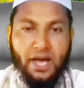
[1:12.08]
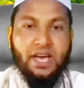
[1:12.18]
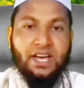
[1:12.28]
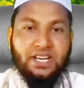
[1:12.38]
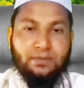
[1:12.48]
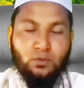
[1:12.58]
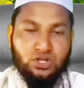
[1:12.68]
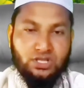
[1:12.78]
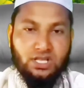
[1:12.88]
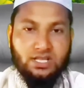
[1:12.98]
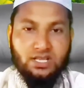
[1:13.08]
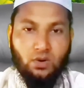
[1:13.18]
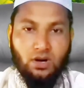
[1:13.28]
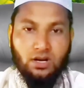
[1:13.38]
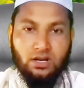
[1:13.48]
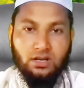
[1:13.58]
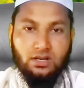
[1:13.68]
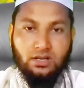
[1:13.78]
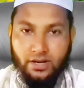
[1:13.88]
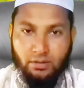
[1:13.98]
পায়ে হেঁটে মসজিদে যাওয়া
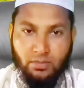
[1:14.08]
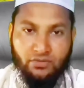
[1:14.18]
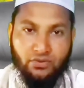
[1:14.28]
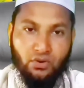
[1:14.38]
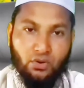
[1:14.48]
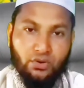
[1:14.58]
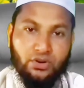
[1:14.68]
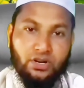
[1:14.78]
নাম্বার ফোর